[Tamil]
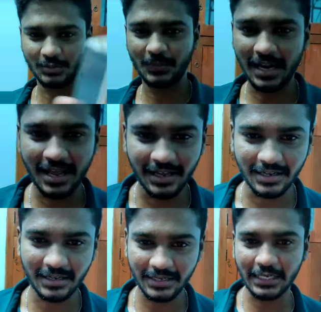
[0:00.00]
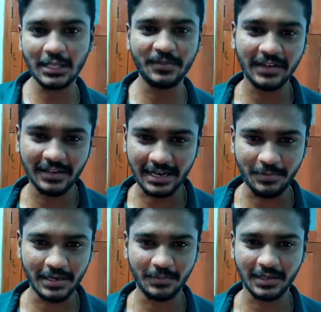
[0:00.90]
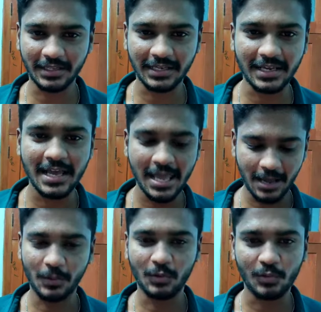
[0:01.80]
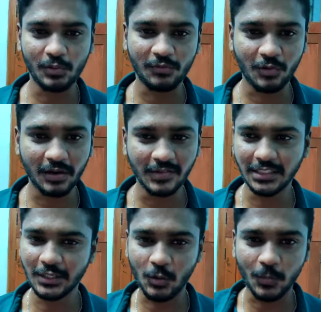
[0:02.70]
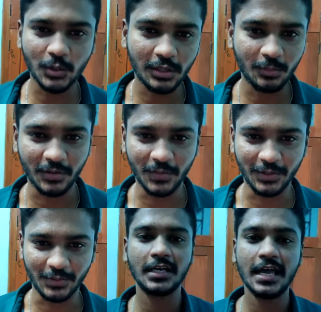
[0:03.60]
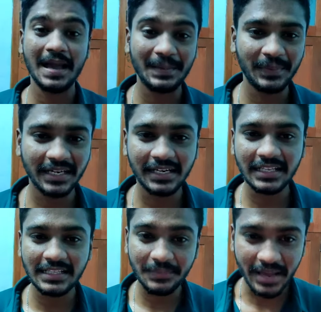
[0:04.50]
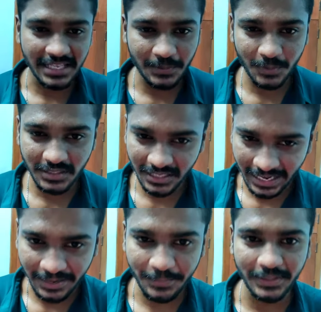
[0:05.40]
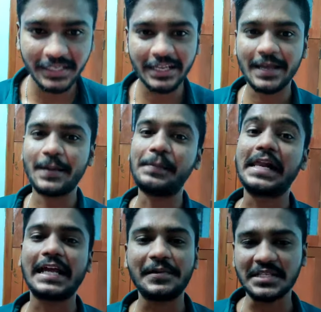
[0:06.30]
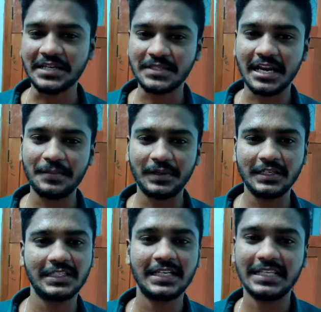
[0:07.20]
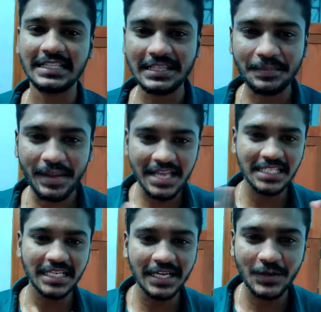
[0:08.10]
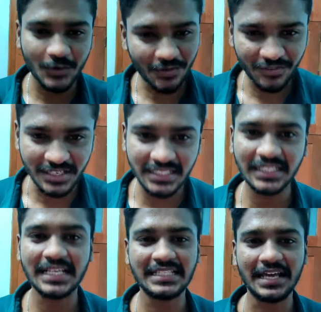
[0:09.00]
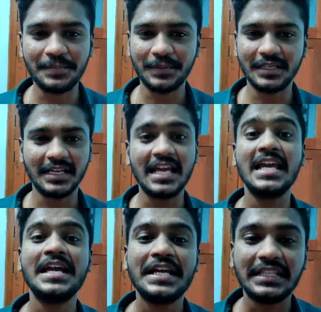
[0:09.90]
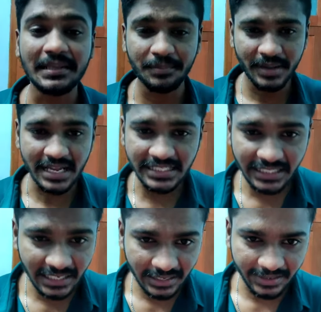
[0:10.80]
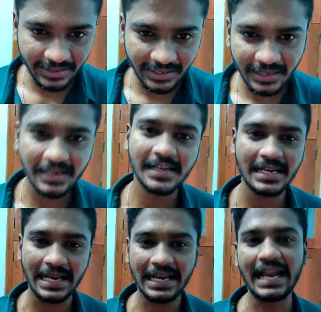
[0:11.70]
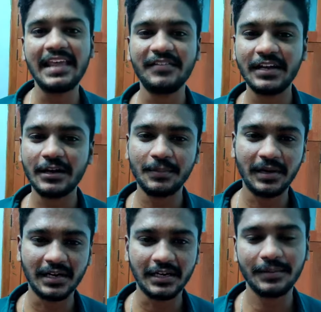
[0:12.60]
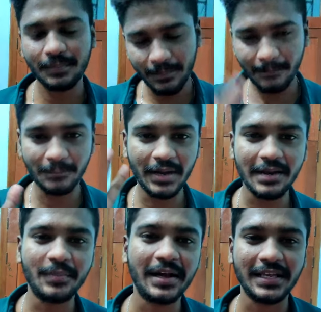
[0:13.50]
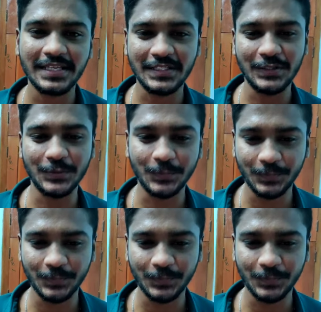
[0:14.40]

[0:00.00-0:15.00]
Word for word: சூப்பரா நீங்களும் வந்து வீட்டில் ட்ரை பண்ணி பார்க்காதீங்க அப்புறம் உங்களோட ஃபோனை வந்து குப்பத்தொட்டில் போட வேண்டியிருக்கும் மக்களே இந்த மேஜிக் பிடிச்சா லைக் பண்ணுங்கள் மறக்காமல் சப்ஸ்கிரைப் பண்ணுங்கள் இந்த மேஜிக்கை உங்கள் ஃப்ரெண்ட்ஸ்கிட்டே ஷேர் பண்ணுங்கள் இந்த மேஜிக்கான ட்ரிக்கை நாளைய வீடியோவில் பார்க்கலாம் பாய் பாய் சீ